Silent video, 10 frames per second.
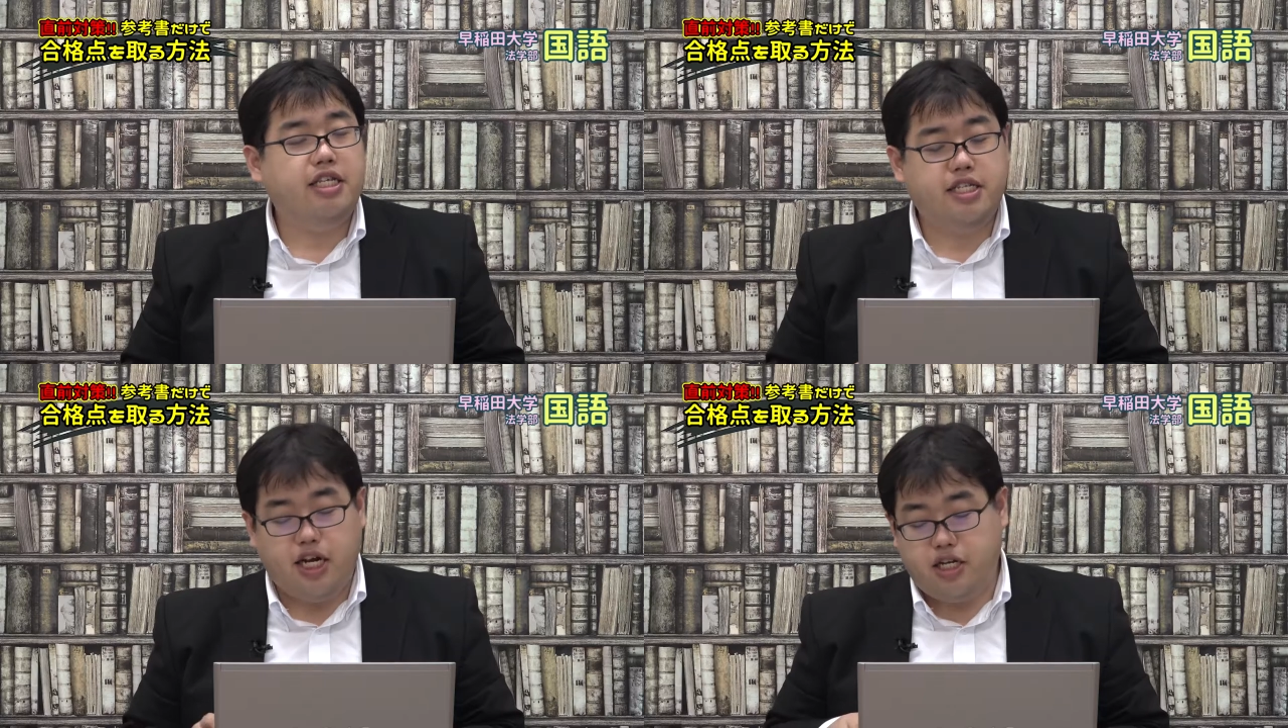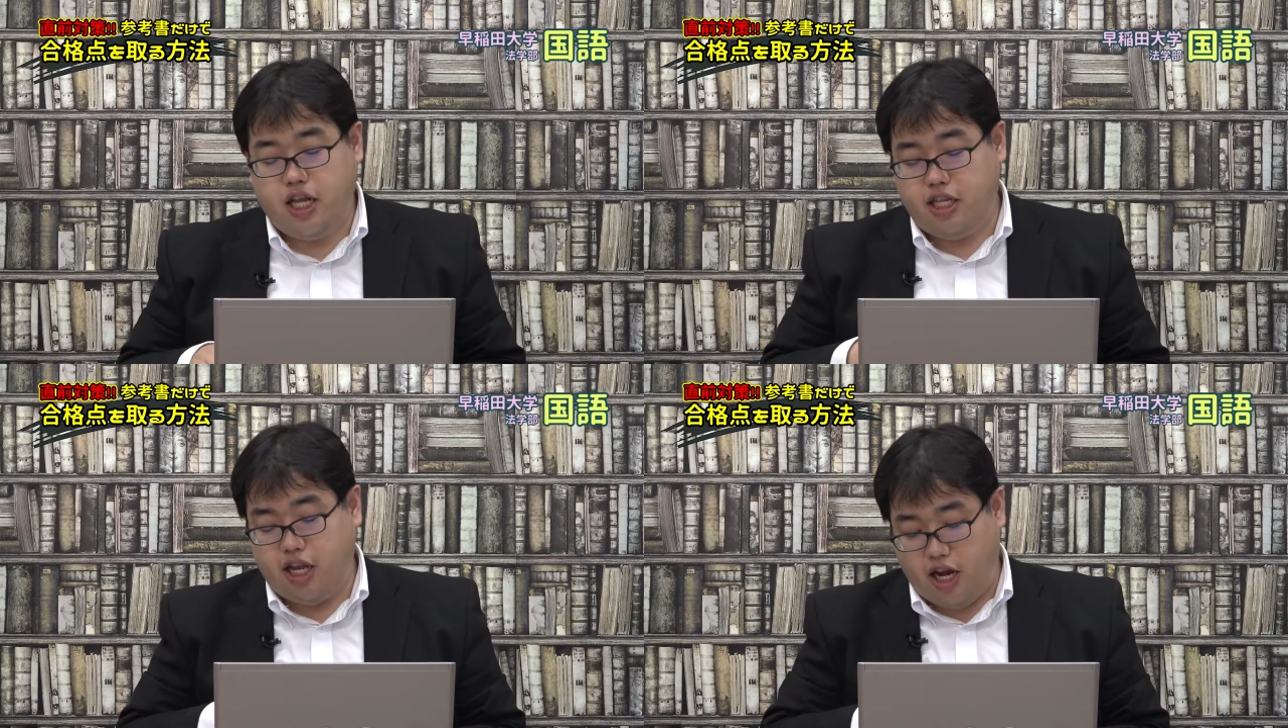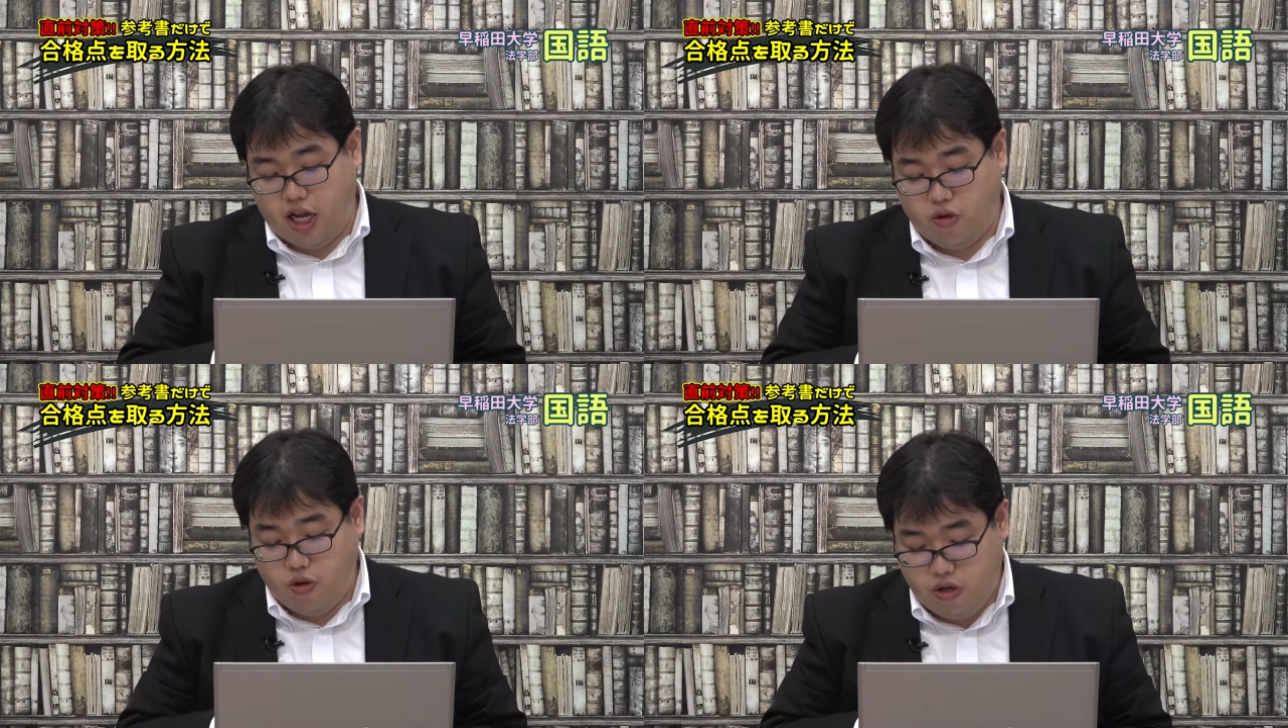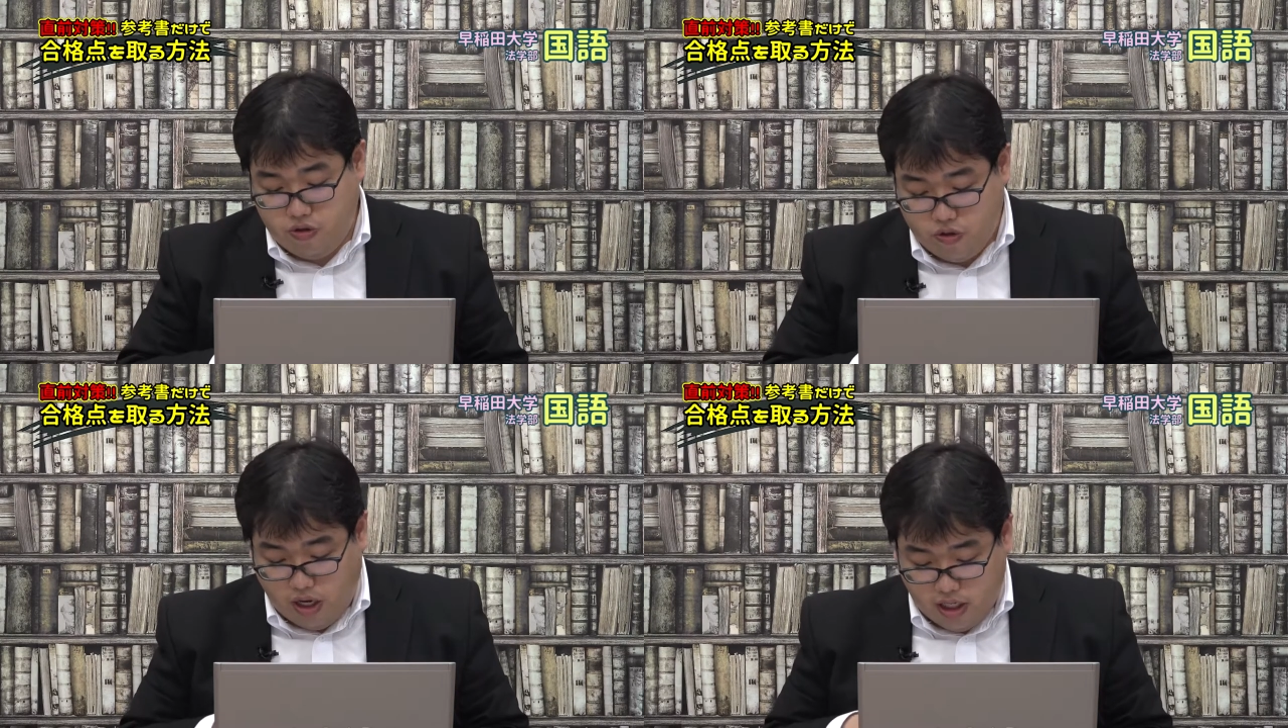辛くなったかなとい
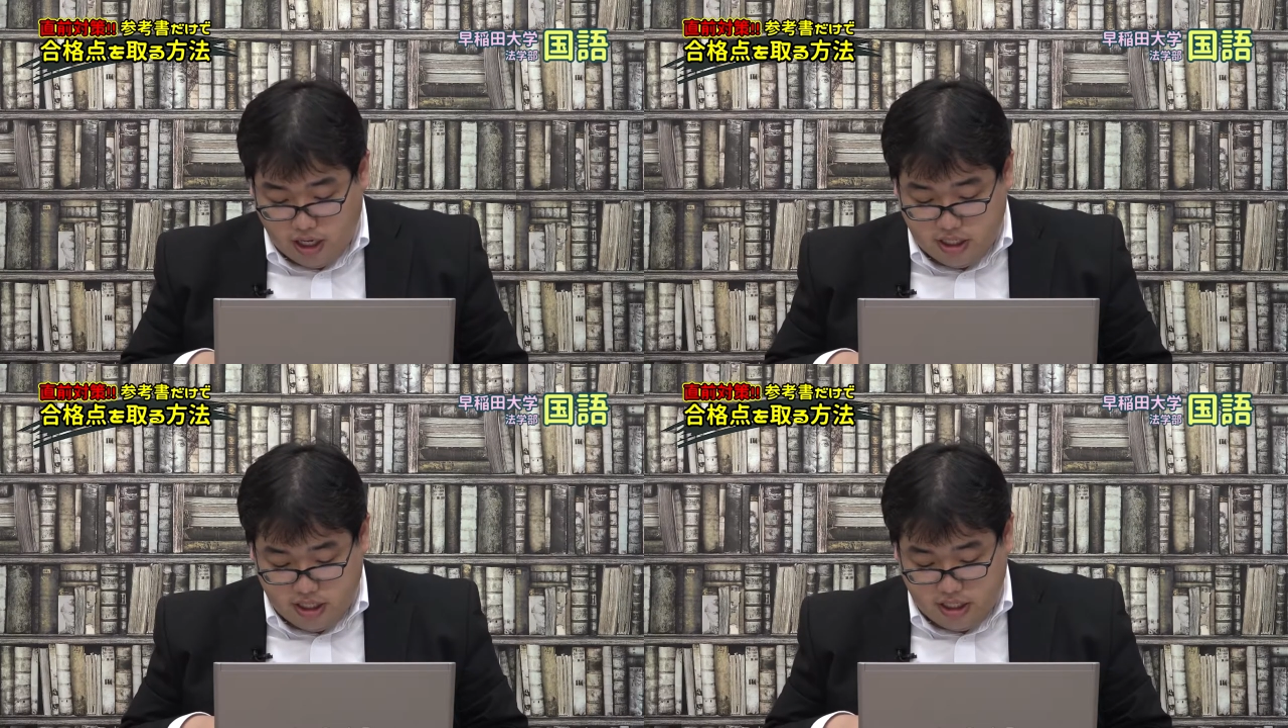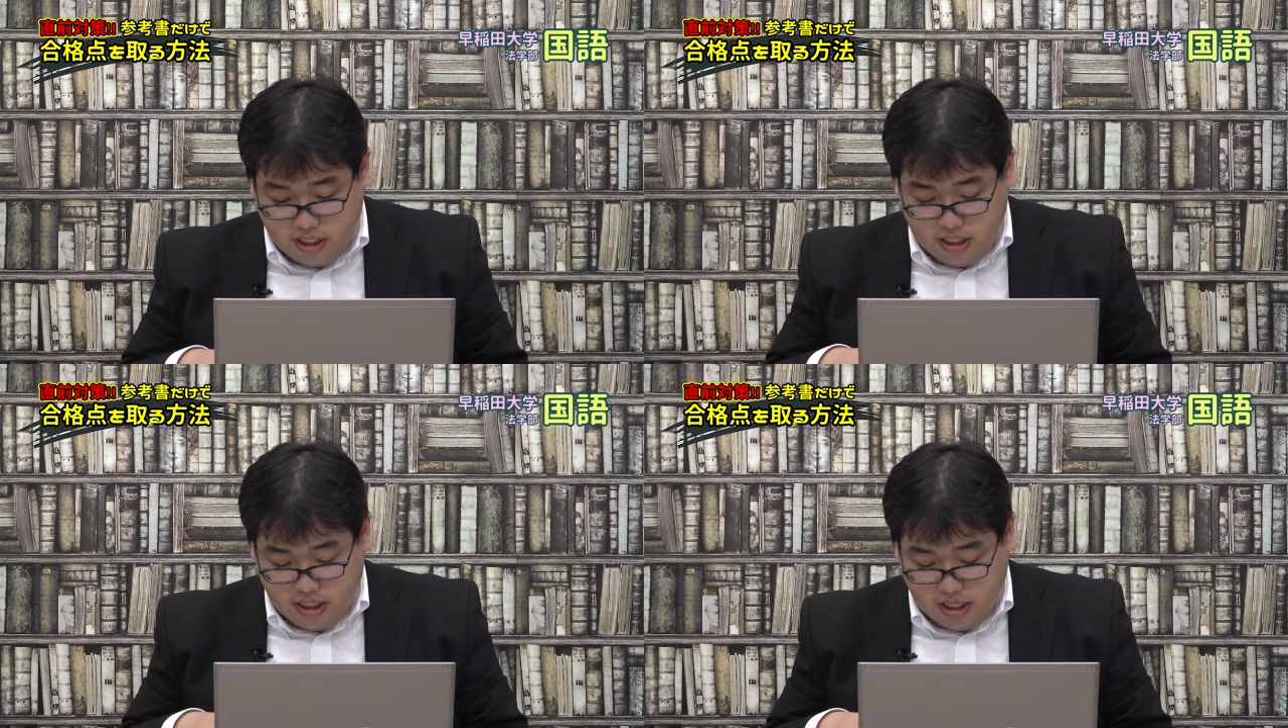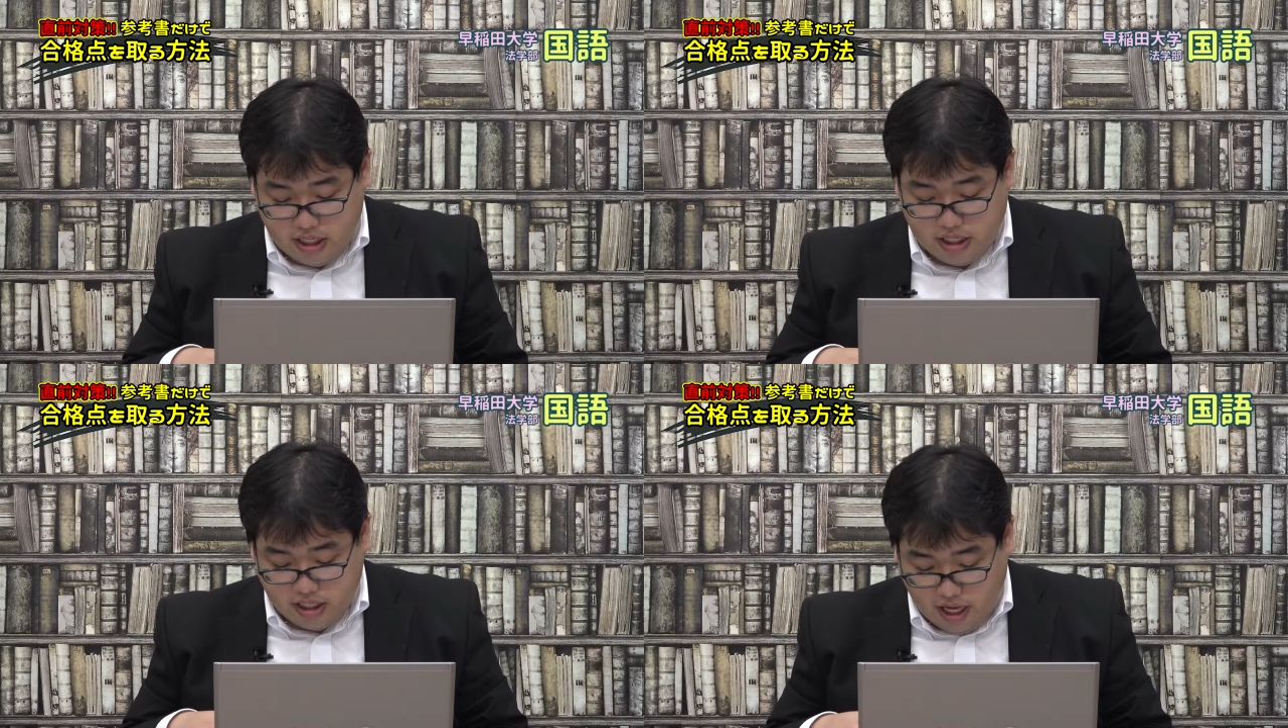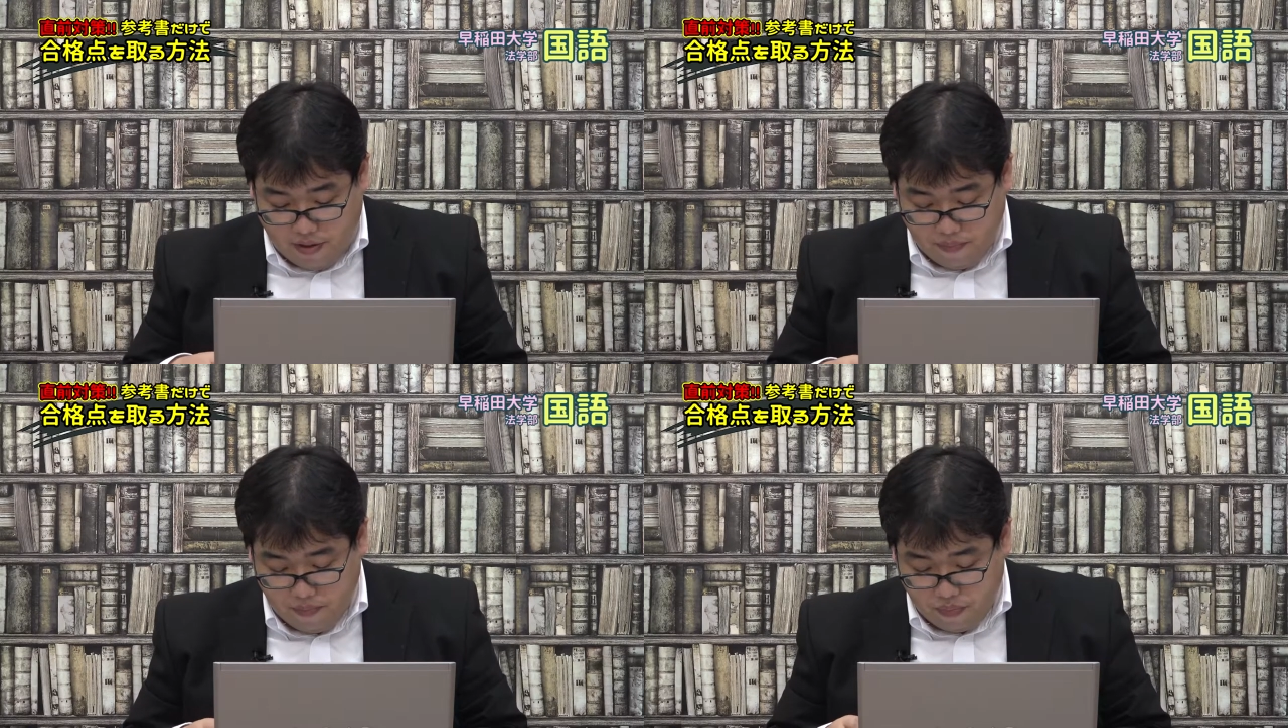う形ですね。